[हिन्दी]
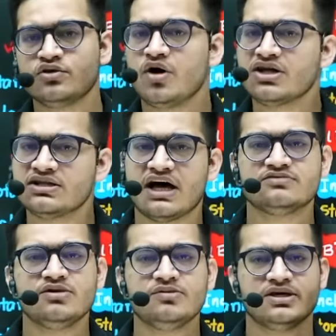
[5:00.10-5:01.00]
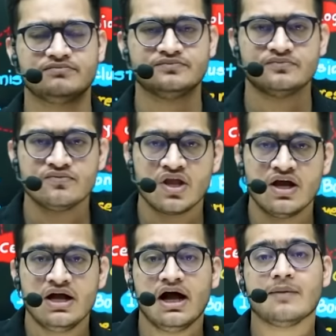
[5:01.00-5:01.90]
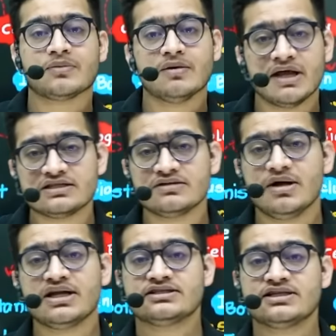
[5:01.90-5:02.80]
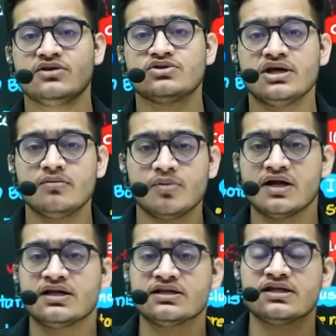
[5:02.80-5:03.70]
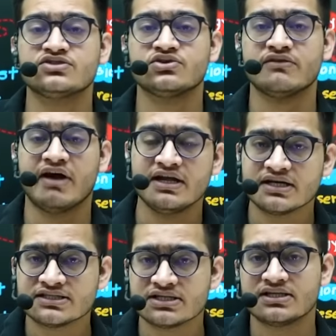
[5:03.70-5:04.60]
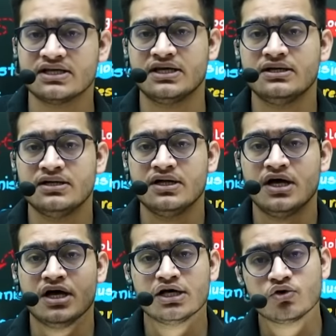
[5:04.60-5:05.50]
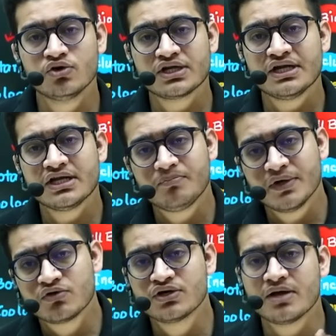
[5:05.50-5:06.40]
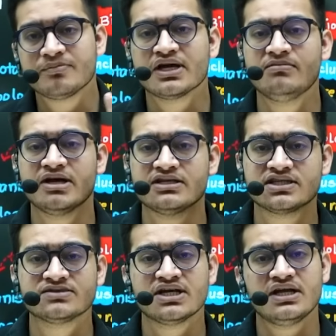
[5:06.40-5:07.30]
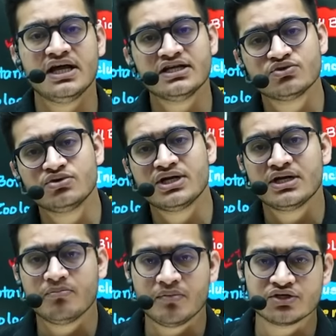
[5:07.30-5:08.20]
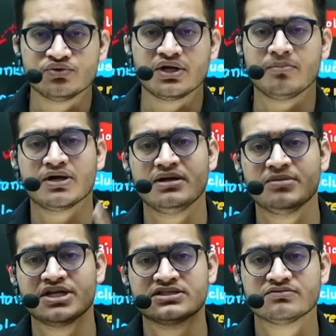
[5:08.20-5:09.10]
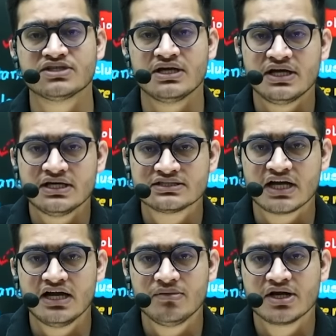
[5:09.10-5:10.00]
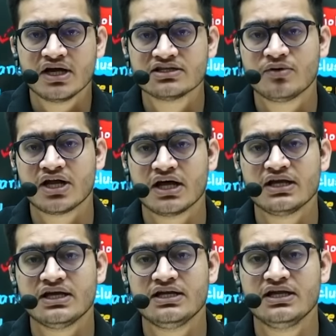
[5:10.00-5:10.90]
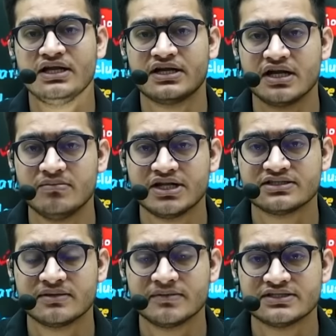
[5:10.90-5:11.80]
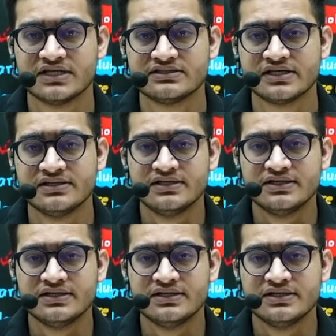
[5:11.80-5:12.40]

जो बहुत लाजमी भी है आपके मेरिस्टमेटिक सेल होते हैं प्लांट के अंदर जो डिवाइड कर सकते हैं रूट की टिप पे रूट एपिकल मेरिस्टम सेल हैं शूट की टिप पे शूट एपिकल मेरिस्टम सेल हैं साइड में गर्थ बढ़ाने के लिए लिटरल मेरिस्टम के सेल्स हैं